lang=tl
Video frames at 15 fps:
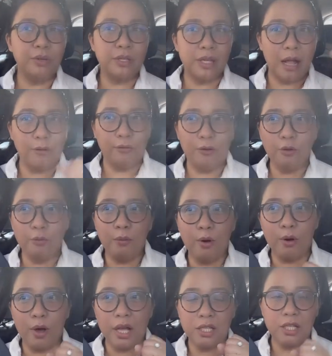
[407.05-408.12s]
cellphone
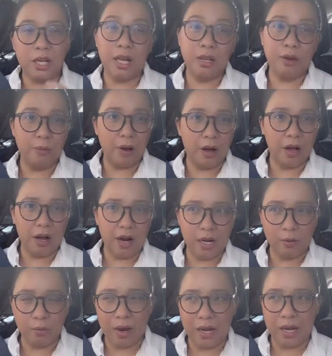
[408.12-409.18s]
mo at saka yung mga
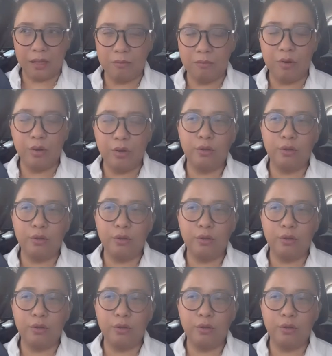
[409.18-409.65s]
card wallet mo.